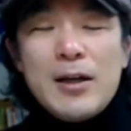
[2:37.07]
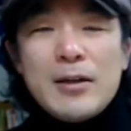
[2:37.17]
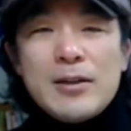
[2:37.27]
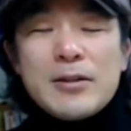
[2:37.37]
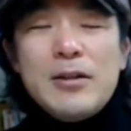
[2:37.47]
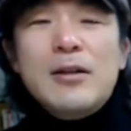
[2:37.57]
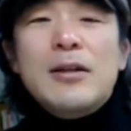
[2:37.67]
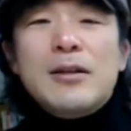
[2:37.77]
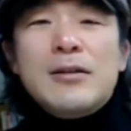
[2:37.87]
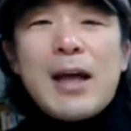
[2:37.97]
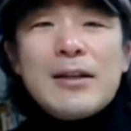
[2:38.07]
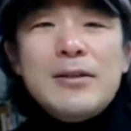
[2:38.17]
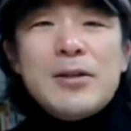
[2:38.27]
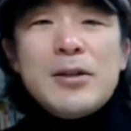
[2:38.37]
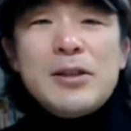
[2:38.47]
그래서
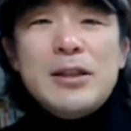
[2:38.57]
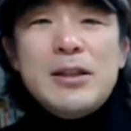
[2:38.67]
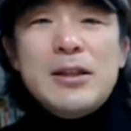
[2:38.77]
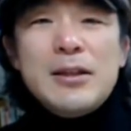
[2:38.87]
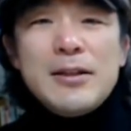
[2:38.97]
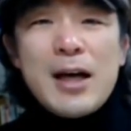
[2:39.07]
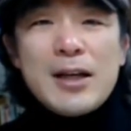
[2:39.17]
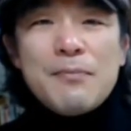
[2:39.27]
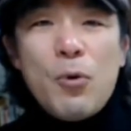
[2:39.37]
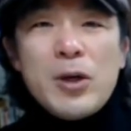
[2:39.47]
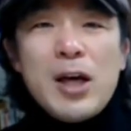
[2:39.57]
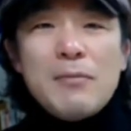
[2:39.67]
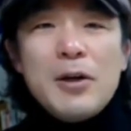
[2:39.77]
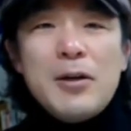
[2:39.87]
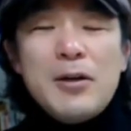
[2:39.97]
다른 것을 약간
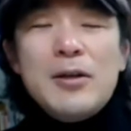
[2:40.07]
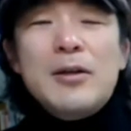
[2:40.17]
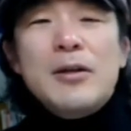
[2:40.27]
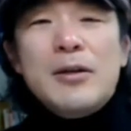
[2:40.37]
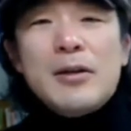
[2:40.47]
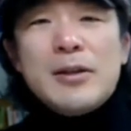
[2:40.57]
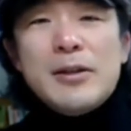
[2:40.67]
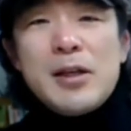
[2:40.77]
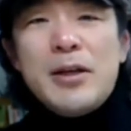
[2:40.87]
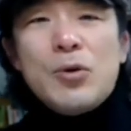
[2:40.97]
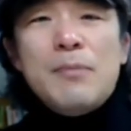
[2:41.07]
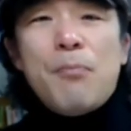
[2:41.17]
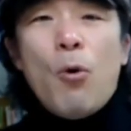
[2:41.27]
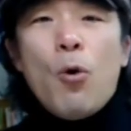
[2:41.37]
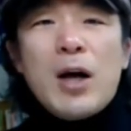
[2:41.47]
포기하며 그 체력을
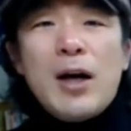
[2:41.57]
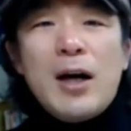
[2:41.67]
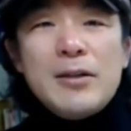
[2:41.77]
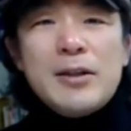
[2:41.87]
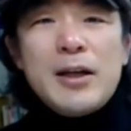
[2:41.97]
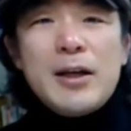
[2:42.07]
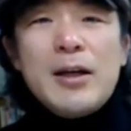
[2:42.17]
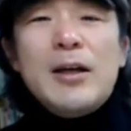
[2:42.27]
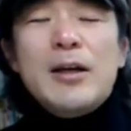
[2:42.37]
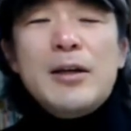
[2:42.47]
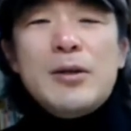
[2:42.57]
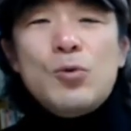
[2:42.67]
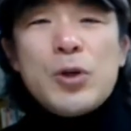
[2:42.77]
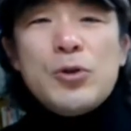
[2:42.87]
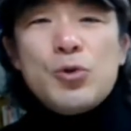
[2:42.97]
보강하는데
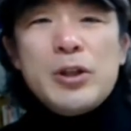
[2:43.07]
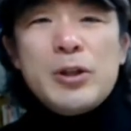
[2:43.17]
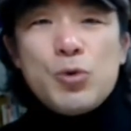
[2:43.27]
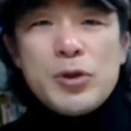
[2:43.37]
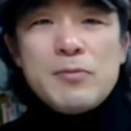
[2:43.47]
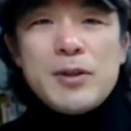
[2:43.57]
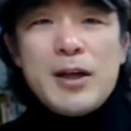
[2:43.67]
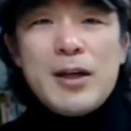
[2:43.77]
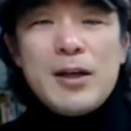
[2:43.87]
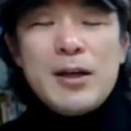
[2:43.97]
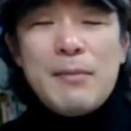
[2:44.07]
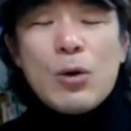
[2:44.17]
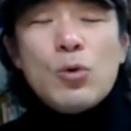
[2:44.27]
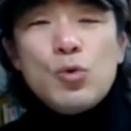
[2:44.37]
우선순위를 두었습니다. 바로